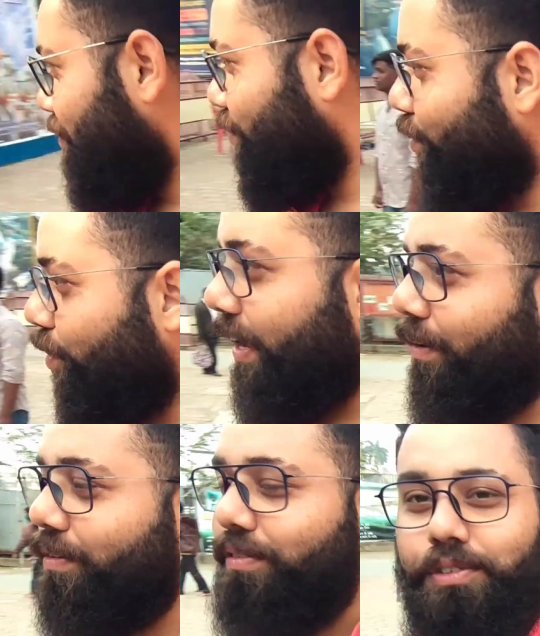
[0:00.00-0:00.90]
তো
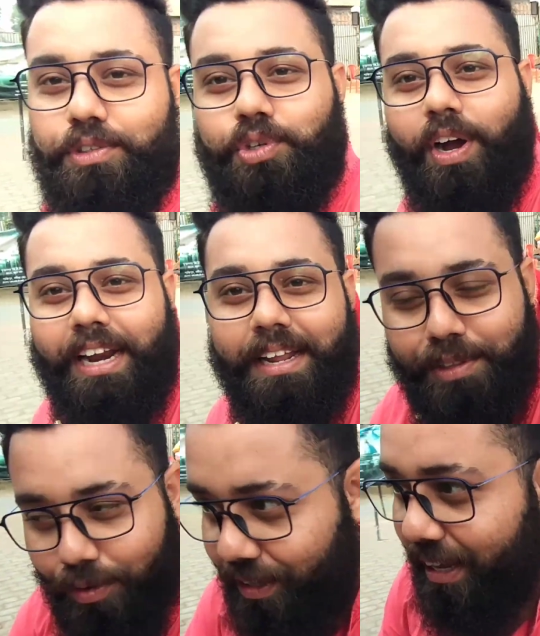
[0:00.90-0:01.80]
এখন সকালে
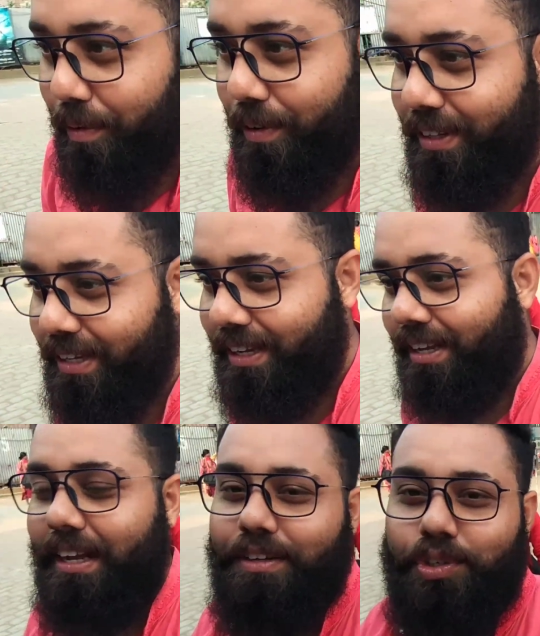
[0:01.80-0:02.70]
ভিতরে যাব
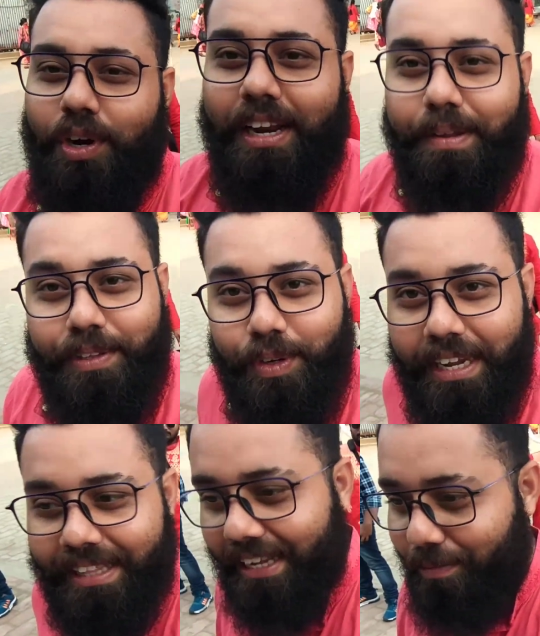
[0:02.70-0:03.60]
সকালে ভিতরে
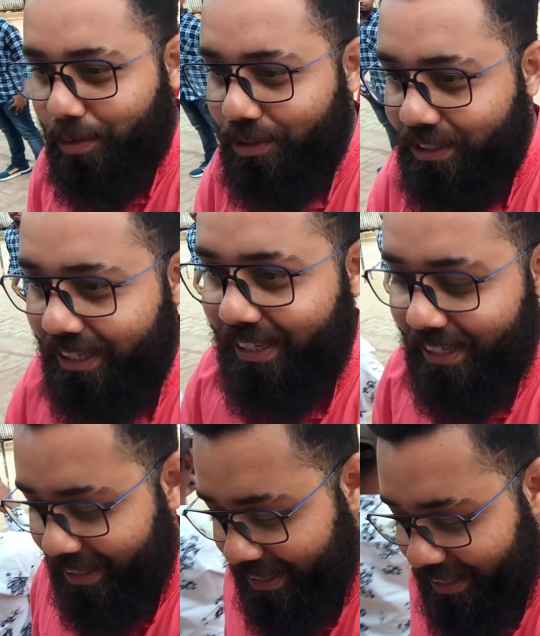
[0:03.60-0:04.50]
গিয়ে দেখব যে
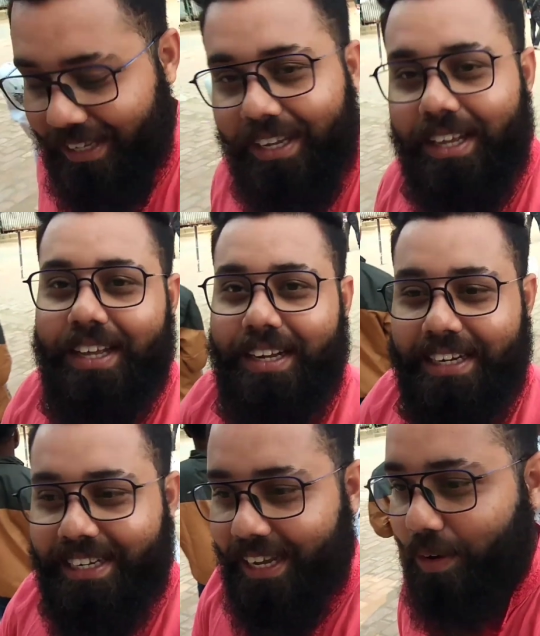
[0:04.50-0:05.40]

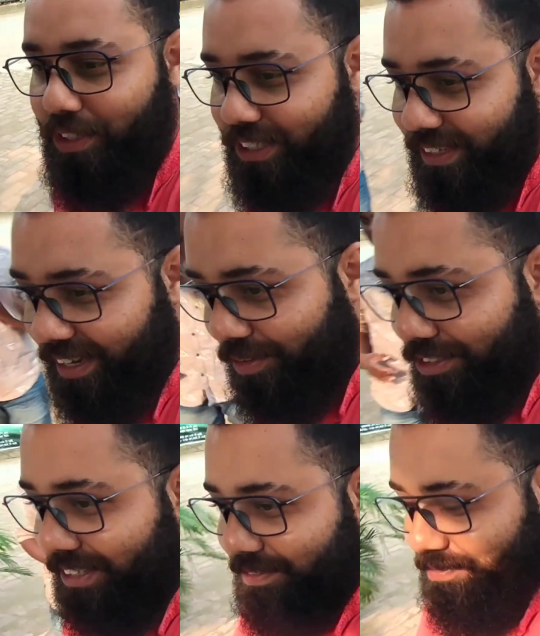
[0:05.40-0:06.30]
কী হচ্ছে না হচ্ছে